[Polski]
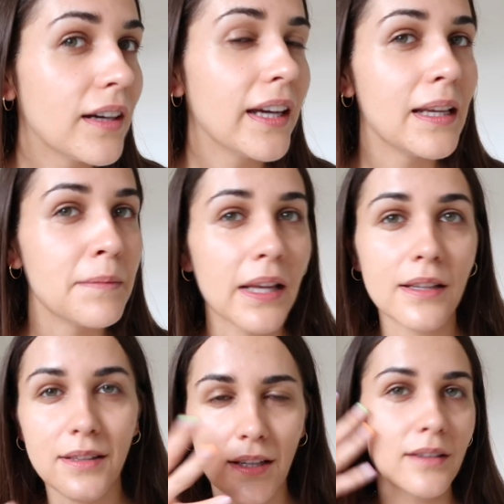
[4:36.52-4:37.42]
fajne
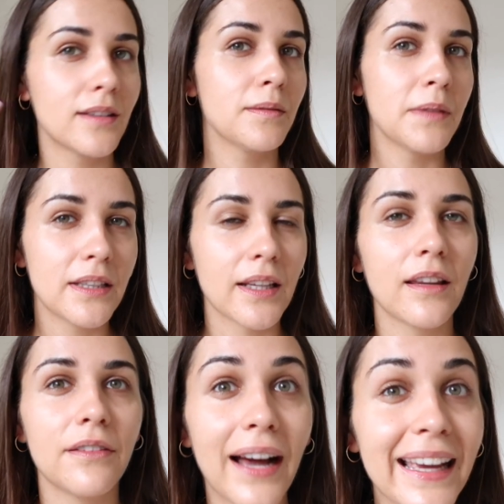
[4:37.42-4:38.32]
miejsce, żeby mieć
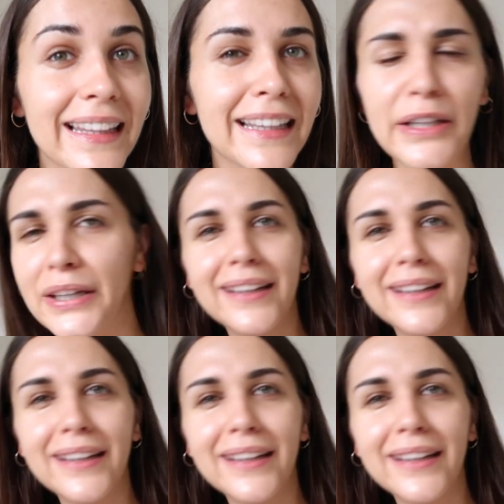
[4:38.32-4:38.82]
taki fajny